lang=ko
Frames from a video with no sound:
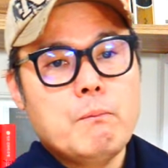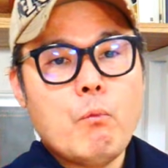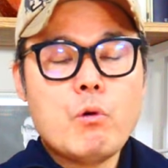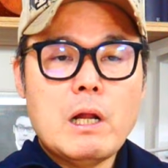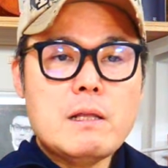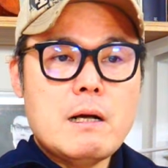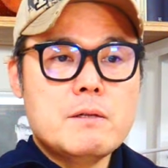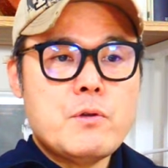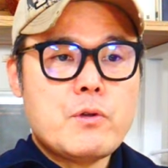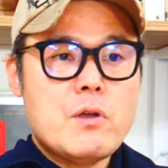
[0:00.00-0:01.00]
뭐랑
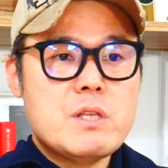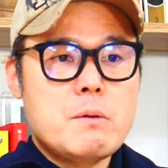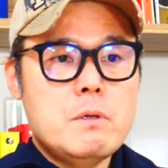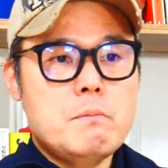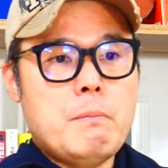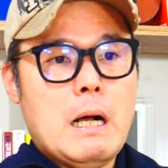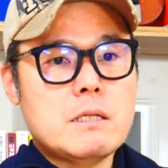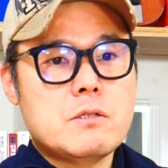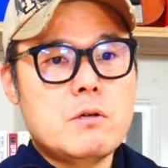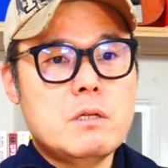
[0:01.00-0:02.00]
약간 섞여 있냐면
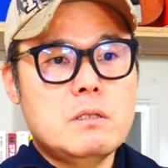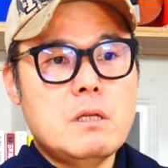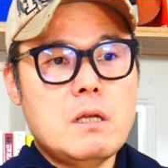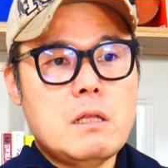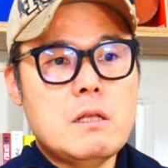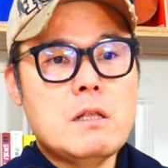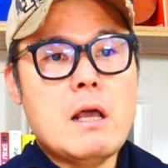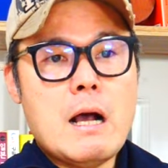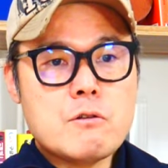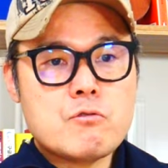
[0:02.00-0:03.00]
박정희 때의
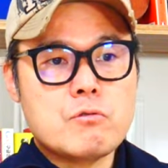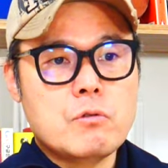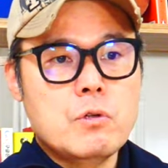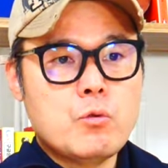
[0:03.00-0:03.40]
향수,